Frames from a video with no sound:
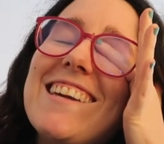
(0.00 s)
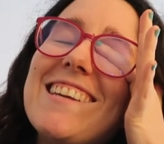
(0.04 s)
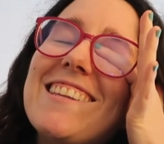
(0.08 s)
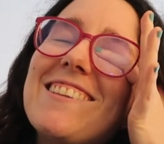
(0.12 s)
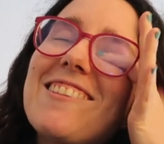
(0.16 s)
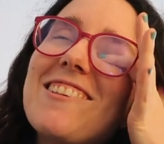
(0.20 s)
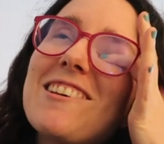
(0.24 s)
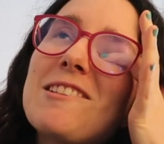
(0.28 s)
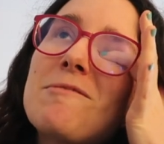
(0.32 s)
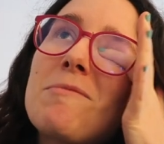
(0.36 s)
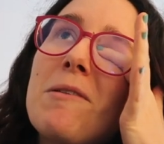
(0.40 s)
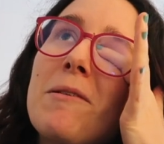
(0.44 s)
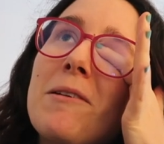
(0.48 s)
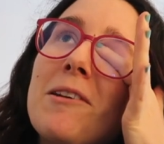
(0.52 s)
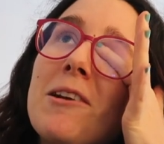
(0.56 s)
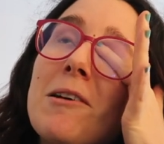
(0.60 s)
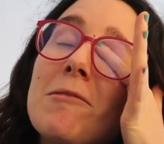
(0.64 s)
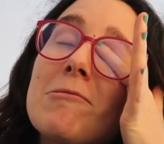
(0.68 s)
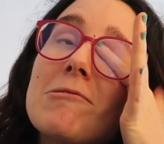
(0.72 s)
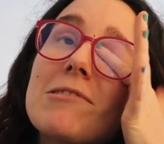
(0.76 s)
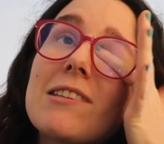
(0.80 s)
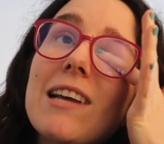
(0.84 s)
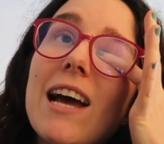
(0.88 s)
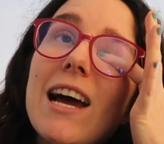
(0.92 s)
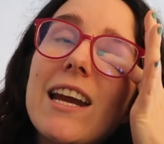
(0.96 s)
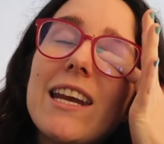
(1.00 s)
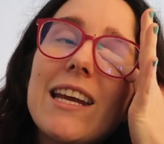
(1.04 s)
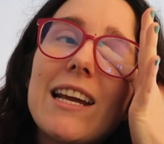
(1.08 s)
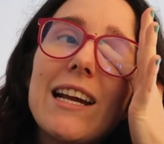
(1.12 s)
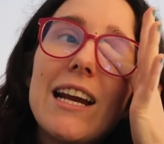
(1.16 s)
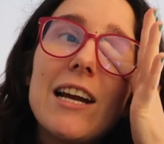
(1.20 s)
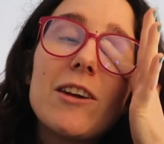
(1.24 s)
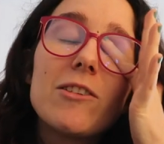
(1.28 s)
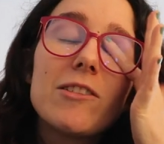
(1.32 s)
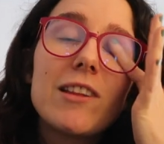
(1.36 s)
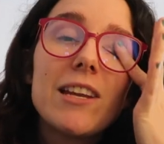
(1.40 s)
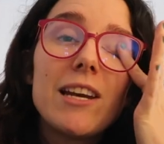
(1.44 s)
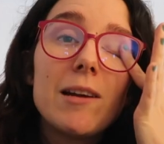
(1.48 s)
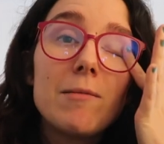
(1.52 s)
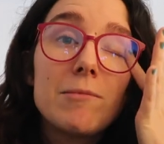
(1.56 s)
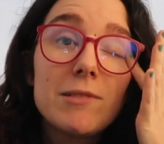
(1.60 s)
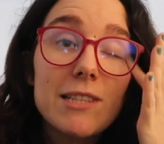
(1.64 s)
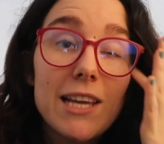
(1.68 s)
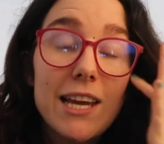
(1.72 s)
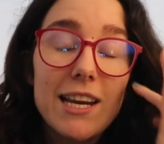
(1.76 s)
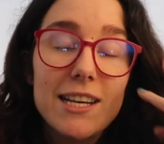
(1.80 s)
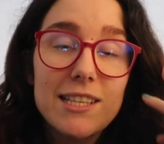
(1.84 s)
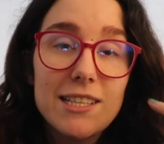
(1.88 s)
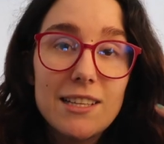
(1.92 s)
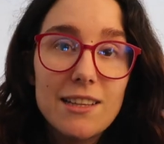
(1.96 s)
y entonces me vino a buscar y claro, teníamos
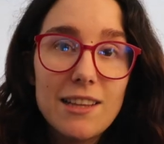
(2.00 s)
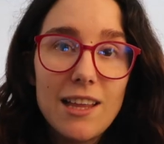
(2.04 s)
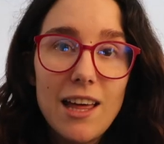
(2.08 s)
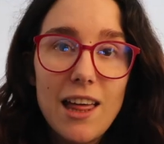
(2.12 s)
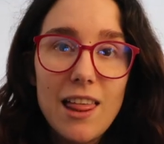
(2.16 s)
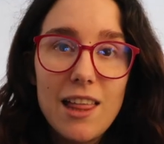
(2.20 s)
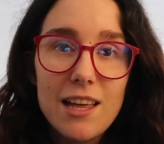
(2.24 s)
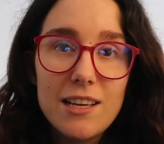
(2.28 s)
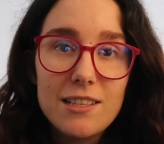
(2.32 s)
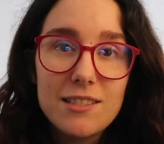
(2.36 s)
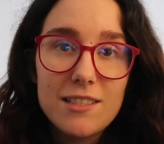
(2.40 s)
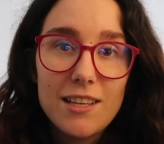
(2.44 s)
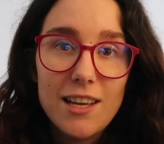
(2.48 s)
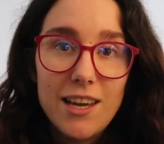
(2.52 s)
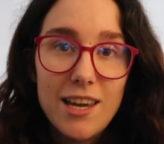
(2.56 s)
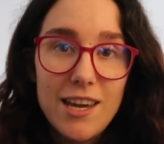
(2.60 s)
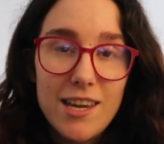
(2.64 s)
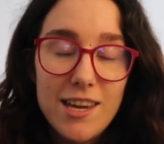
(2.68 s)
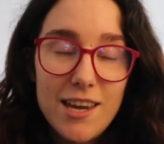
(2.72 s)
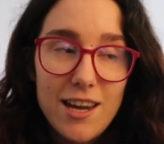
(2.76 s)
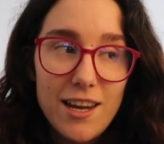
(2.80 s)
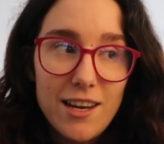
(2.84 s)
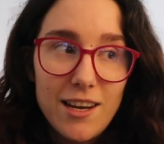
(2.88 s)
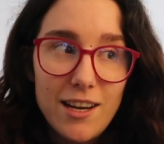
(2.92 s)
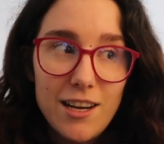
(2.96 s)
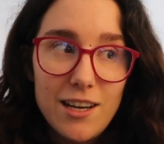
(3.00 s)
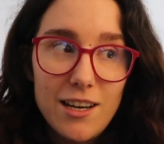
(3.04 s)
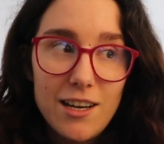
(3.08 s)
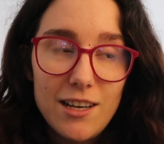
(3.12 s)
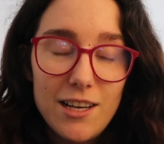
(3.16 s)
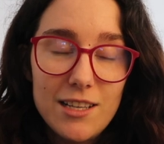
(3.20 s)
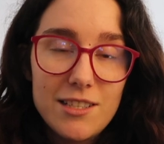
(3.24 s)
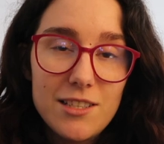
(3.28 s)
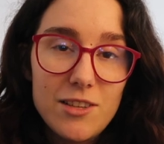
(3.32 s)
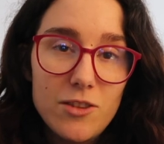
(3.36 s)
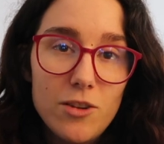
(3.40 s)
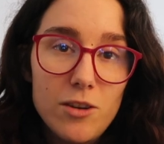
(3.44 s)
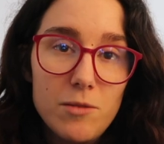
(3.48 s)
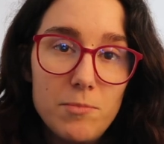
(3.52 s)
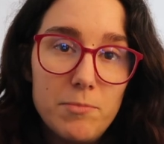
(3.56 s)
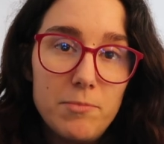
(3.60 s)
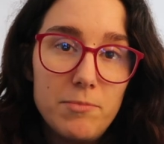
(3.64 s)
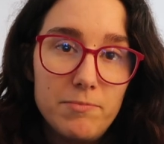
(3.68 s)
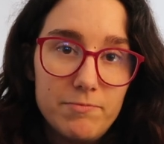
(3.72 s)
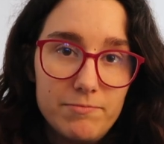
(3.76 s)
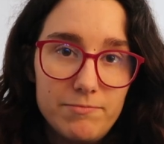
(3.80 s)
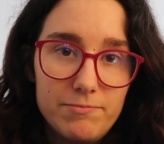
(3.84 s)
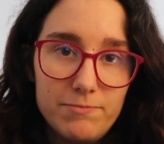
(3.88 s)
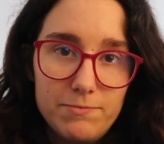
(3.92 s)
que ir sentadas, ella en el asiento del